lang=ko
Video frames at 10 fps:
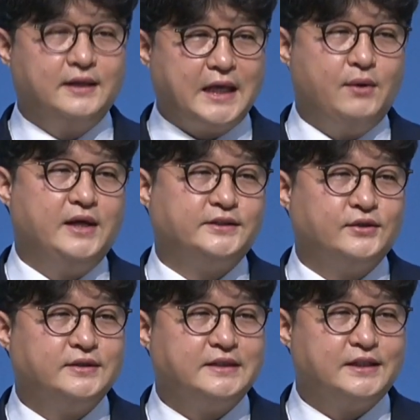
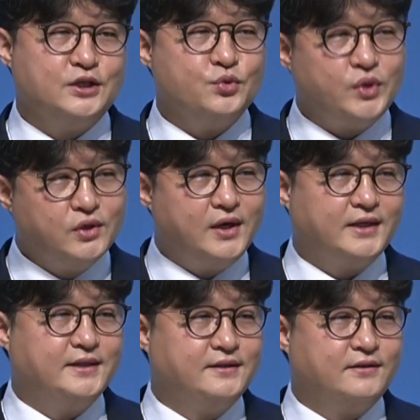나와서는 그를
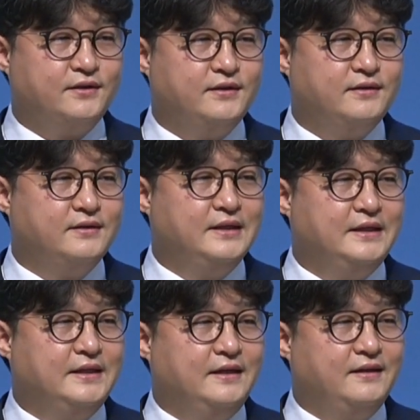위로하기는커녕
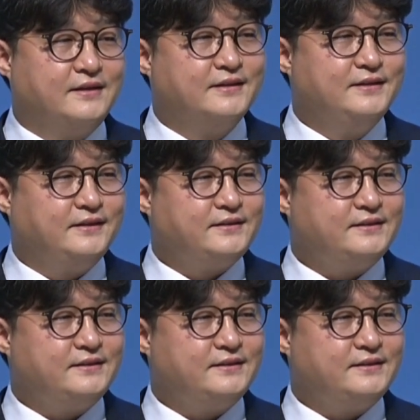아, 그를